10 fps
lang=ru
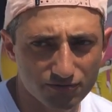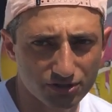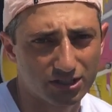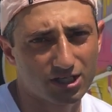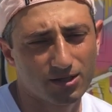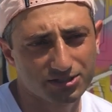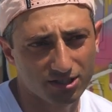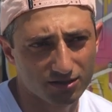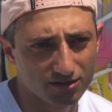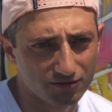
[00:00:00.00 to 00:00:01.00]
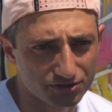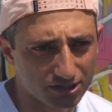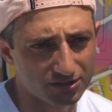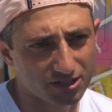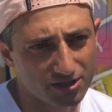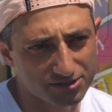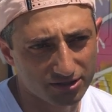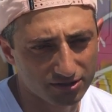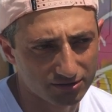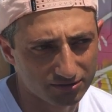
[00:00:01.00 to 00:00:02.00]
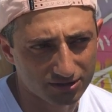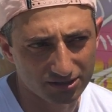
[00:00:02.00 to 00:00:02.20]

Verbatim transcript: Всегда нравилось, как, э, всегда нравилось, как э,